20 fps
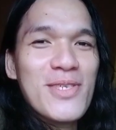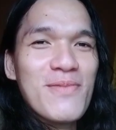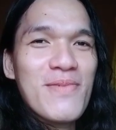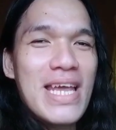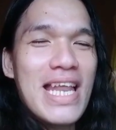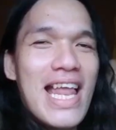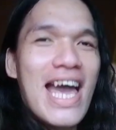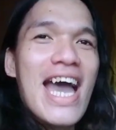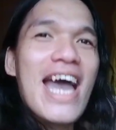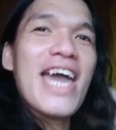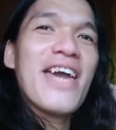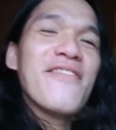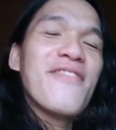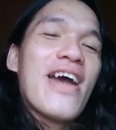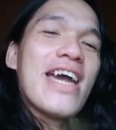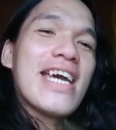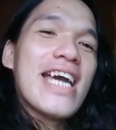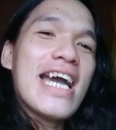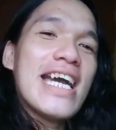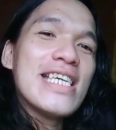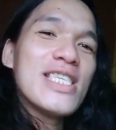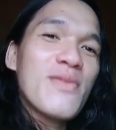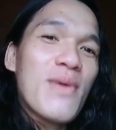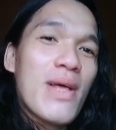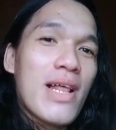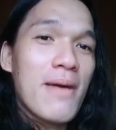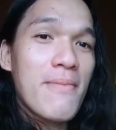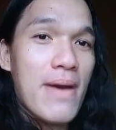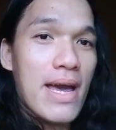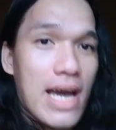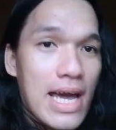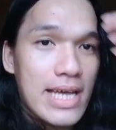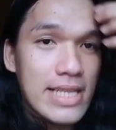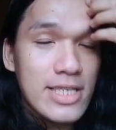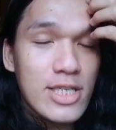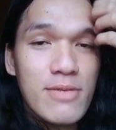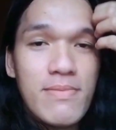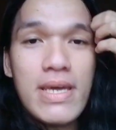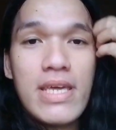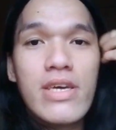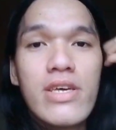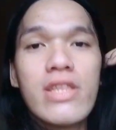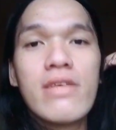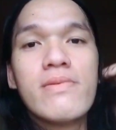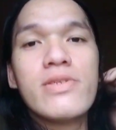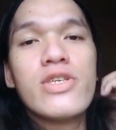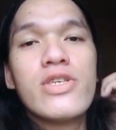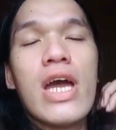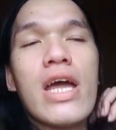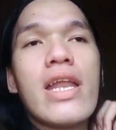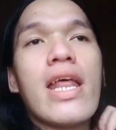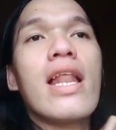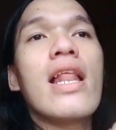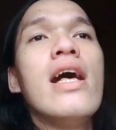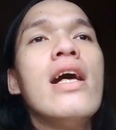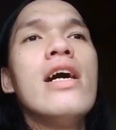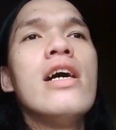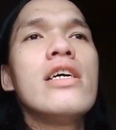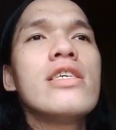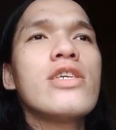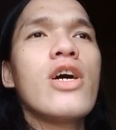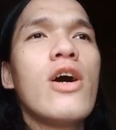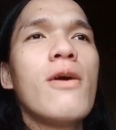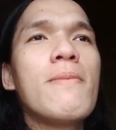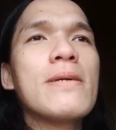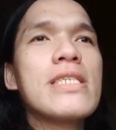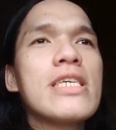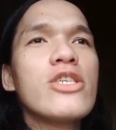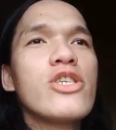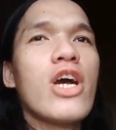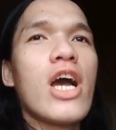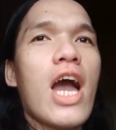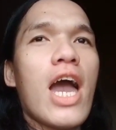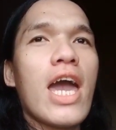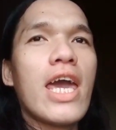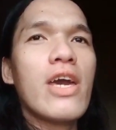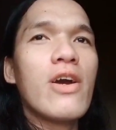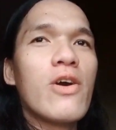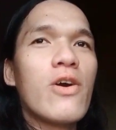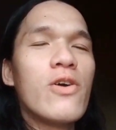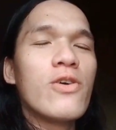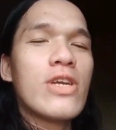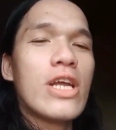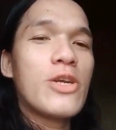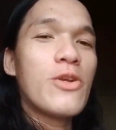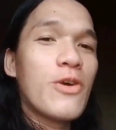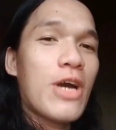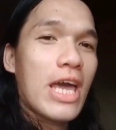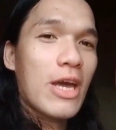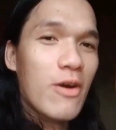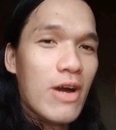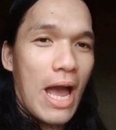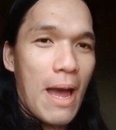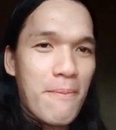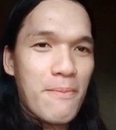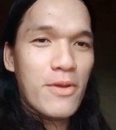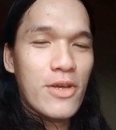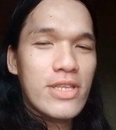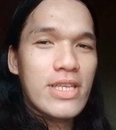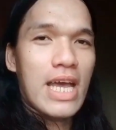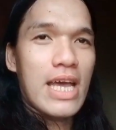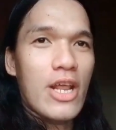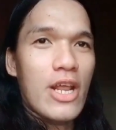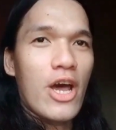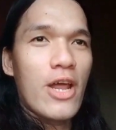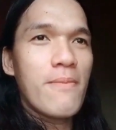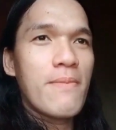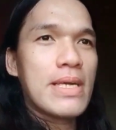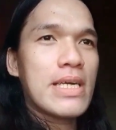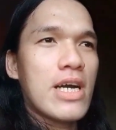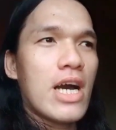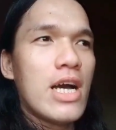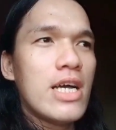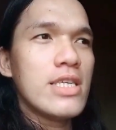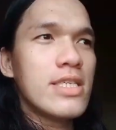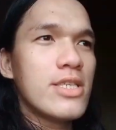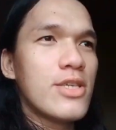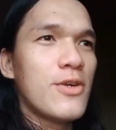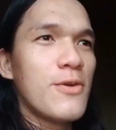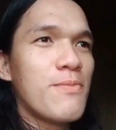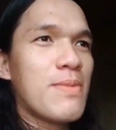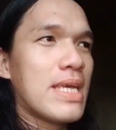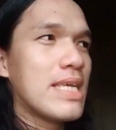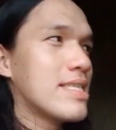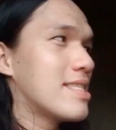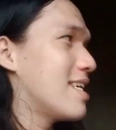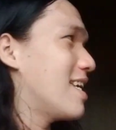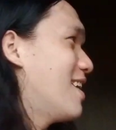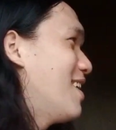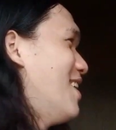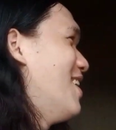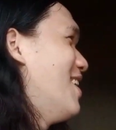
to my life. Hi guys, welcome back again to my YouTube channel. So, pasensya kayo kung nadugay kong upload ka lang because so busy.